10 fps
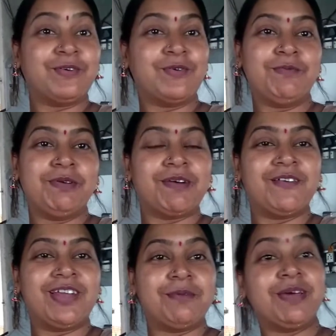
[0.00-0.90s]
খুবই ভালো
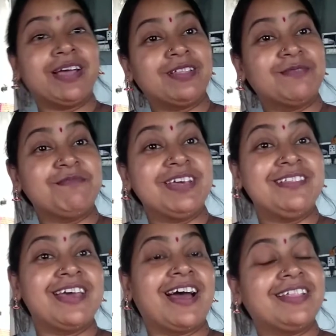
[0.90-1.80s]
লাগবে একদম
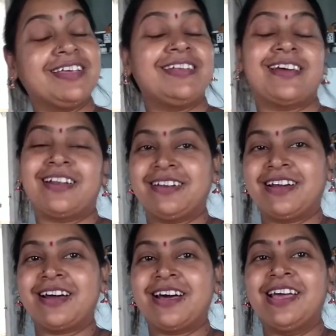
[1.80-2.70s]
নিজে হাতে
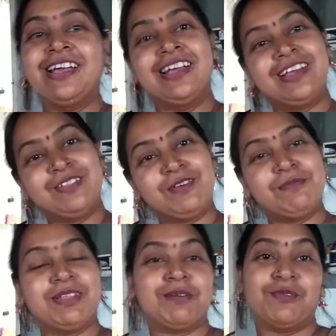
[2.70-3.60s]
টাটকা ধনে
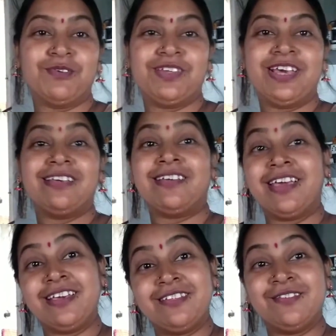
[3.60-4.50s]
পাতা বসিয়ে সেই
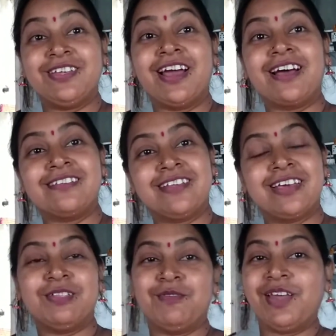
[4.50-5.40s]
যদি গাছ থেকে
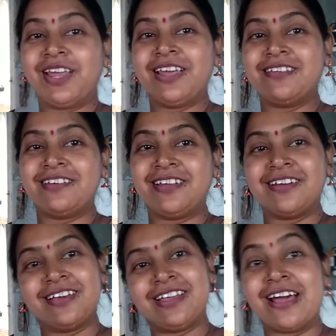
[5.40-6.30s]
তুলে এনে
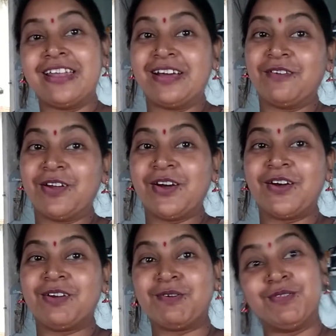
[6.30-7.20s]
সেটাকে রান্না করা
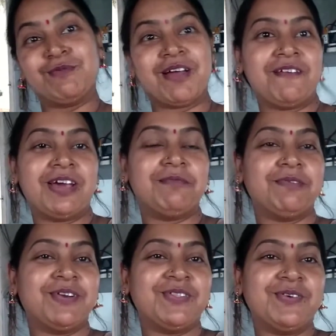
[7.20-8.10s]
হয় কত ভালো লাগবে
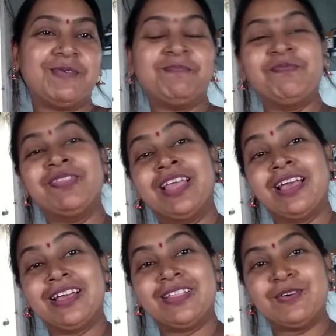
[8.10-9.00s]
বলো তো
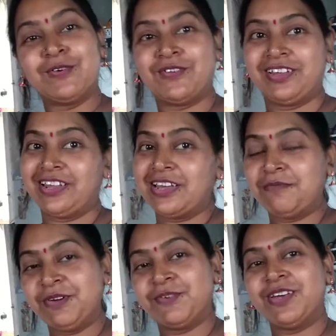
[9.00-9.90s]
তো সেটাই
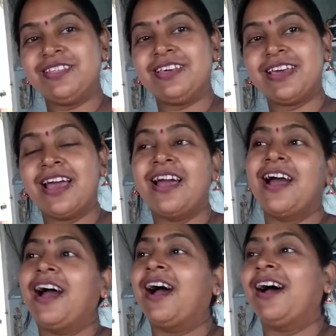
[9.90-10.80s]
আমি করেছি
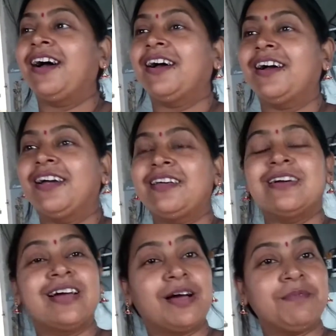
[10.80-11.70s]
আর
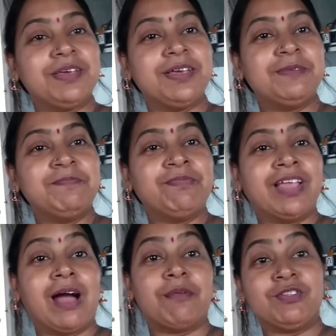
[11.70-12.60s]
আমি
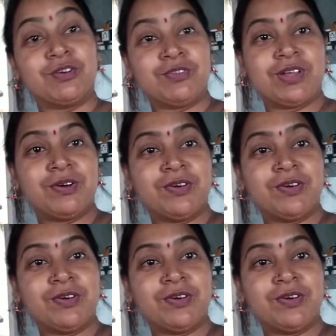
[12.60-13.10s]
আমার যতটা